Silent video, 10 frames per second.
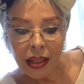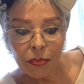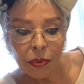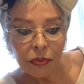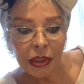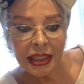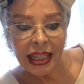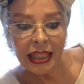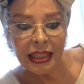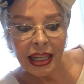i mówi
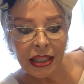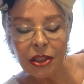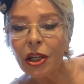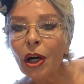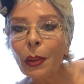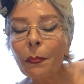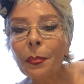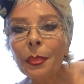calineczko.